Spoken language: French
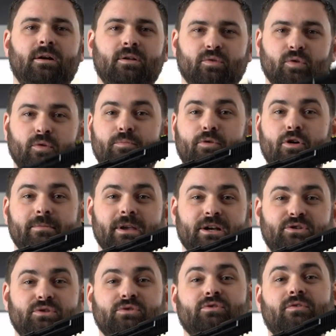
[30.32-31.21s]
Donc première
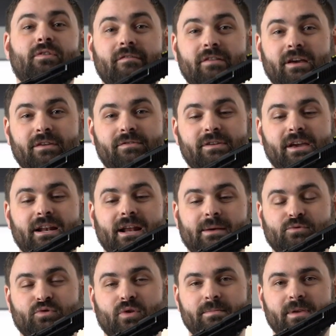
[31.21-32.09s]
chose, on va vérifier que
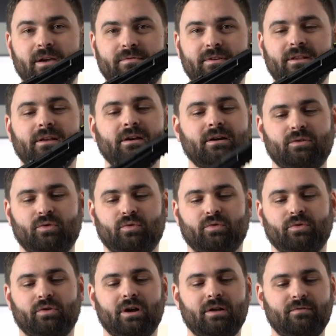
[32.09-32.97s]
l'arme soit bien vide. Donc
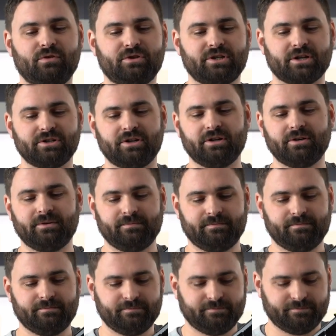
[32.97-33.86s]
on enlève le chargeur
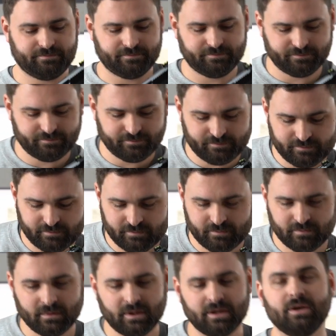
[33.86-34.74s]

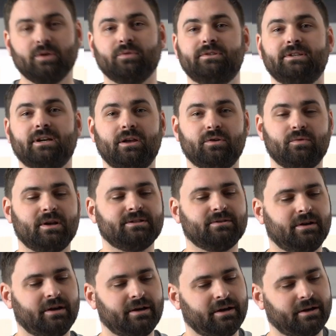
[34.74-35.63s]
et on tire la culasse
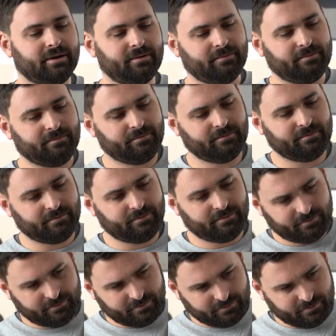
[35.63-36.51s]
en arrière.
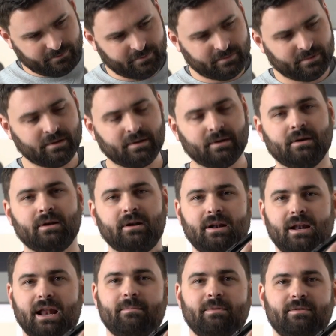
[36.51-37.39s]

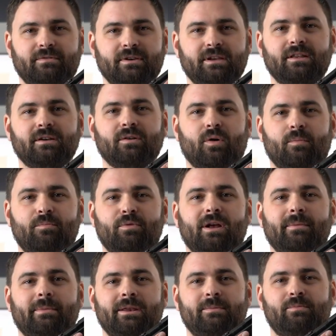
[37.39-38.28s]
L'arme est vide, on peut la
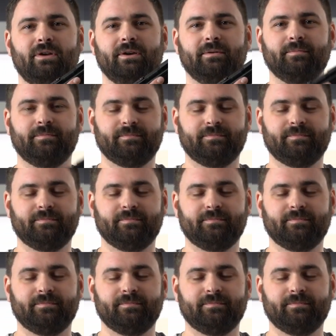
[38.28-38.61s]
manipuler.